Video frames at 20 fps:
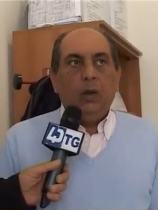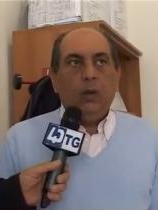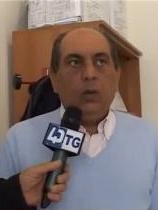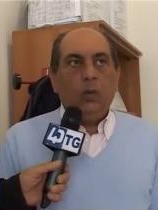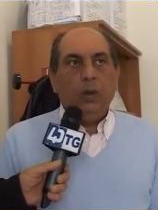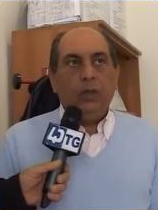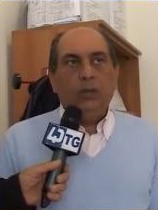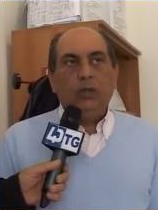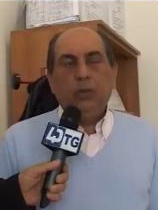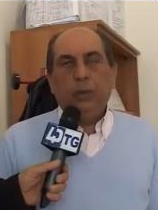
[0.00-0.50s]

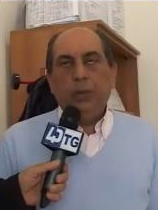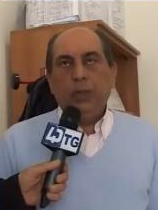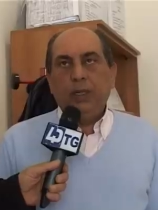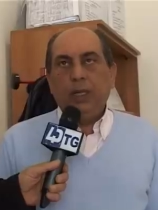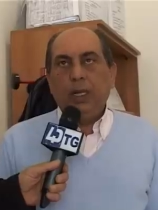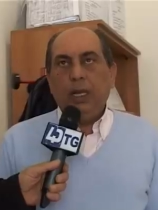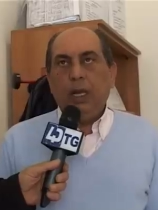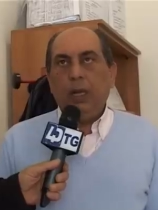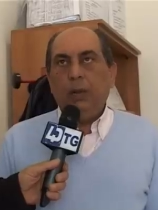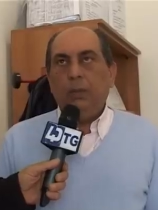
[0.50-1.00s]
Questo
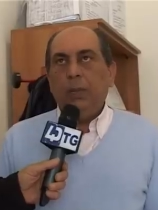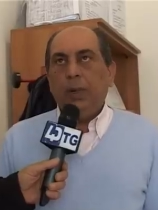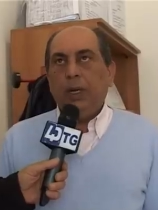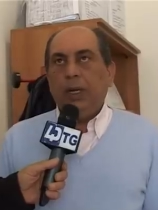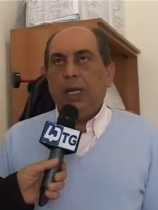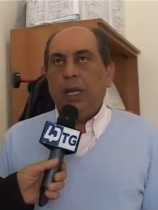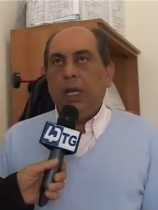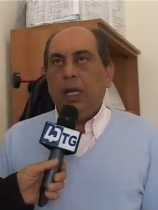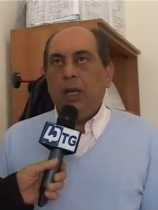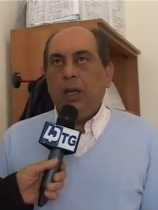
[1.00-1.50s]
perché?
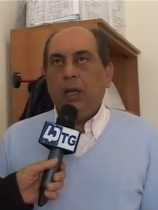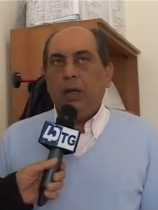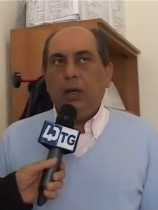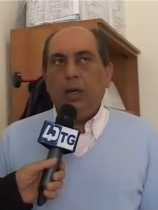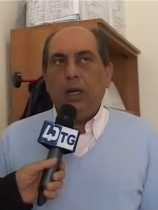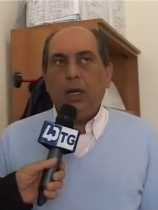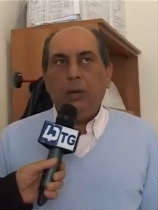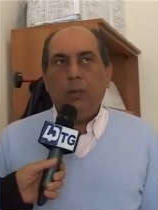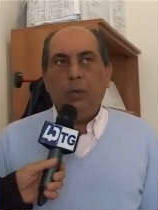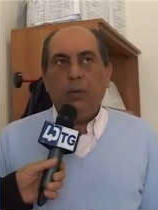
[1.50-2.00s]
Perché
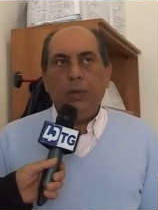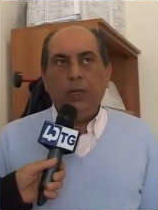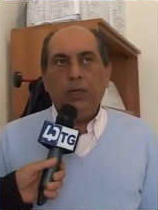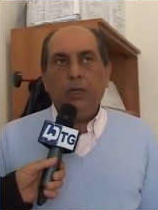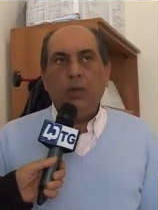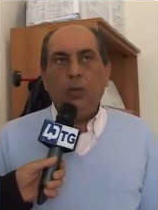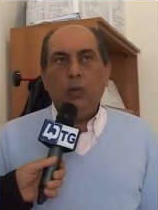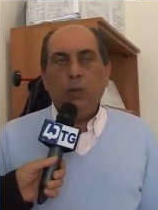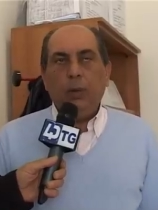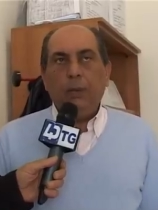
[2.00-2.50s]
nel
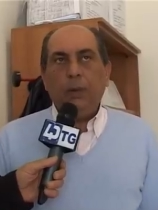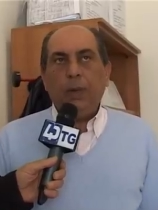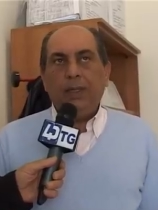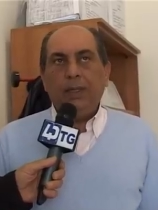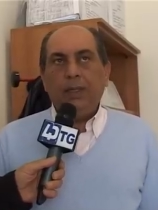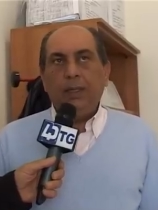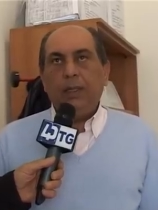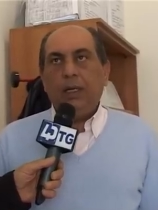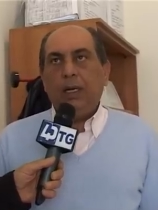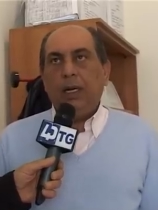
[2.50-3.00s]
momento in cui è
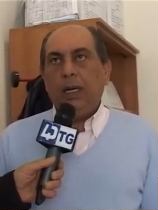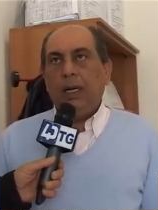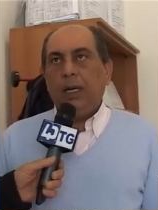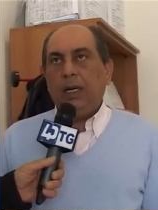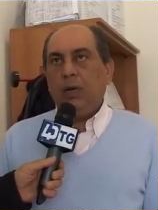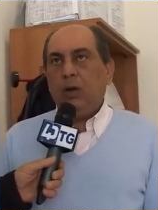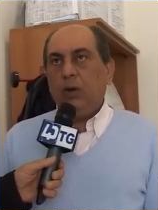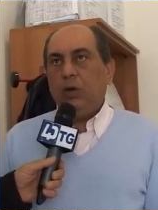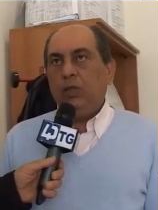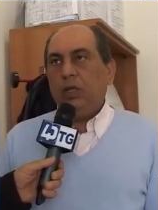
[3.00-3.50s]
partita la
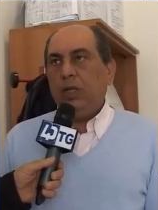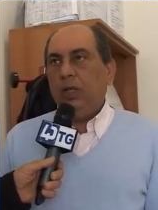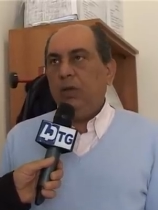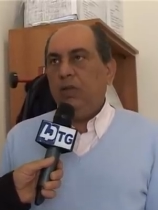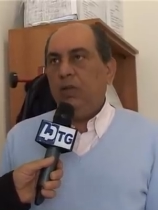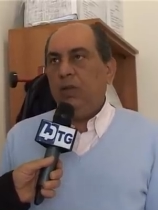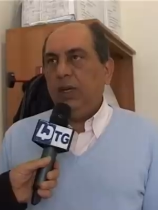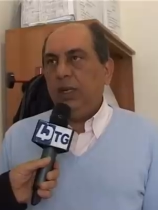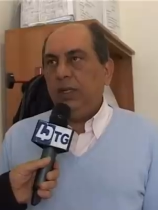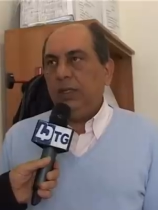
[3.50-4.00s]
raccolta
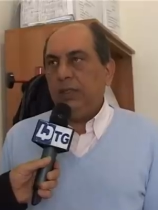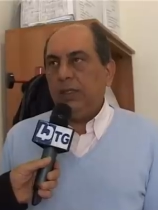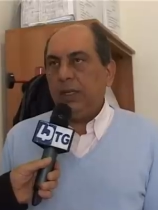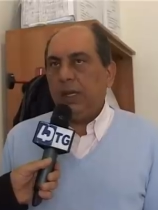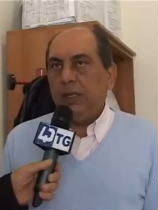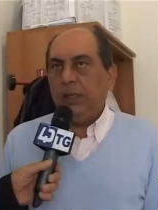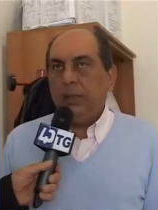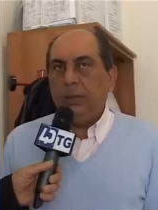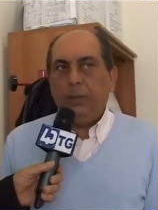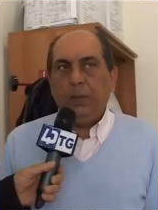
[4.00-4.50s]

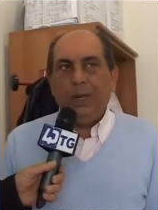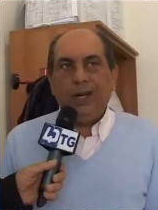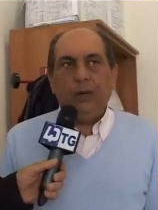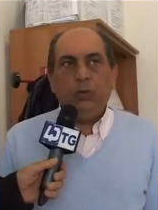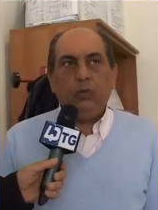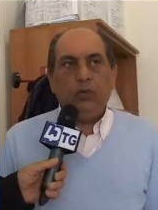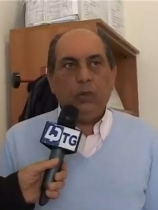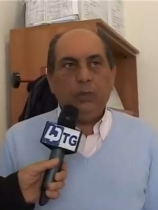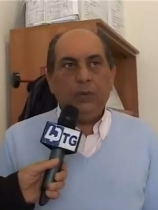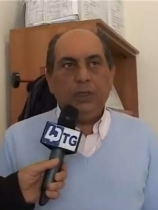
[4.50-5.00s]
differenziata, per
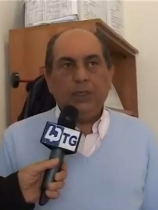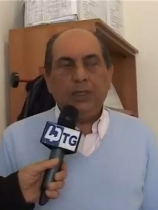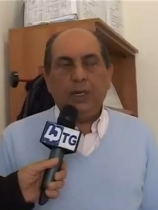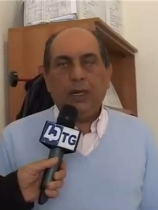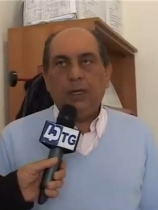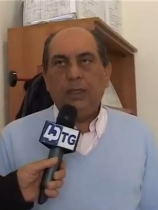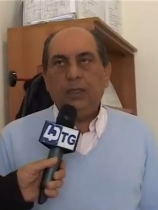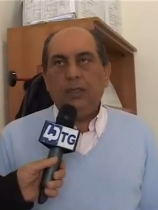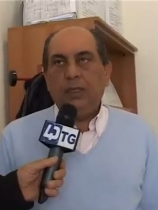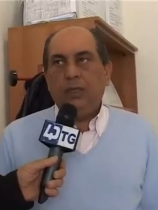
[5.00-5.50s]

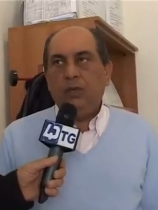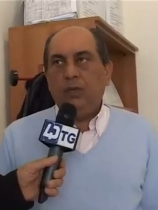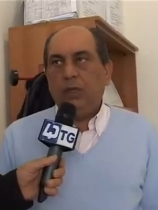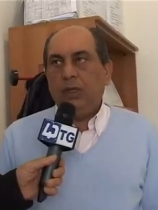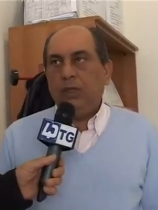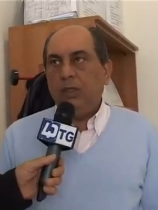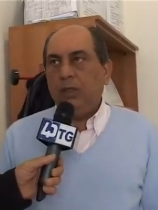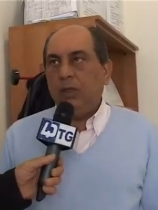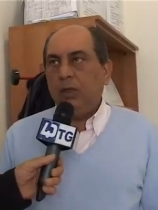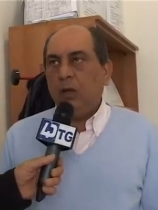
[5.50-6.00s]
ottimizzare il
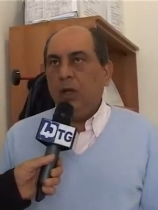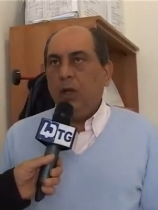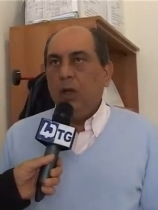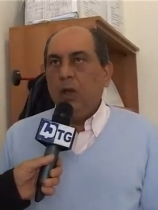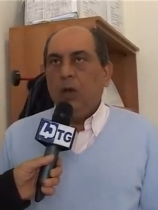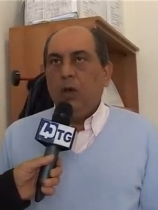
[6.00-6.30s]
servizio,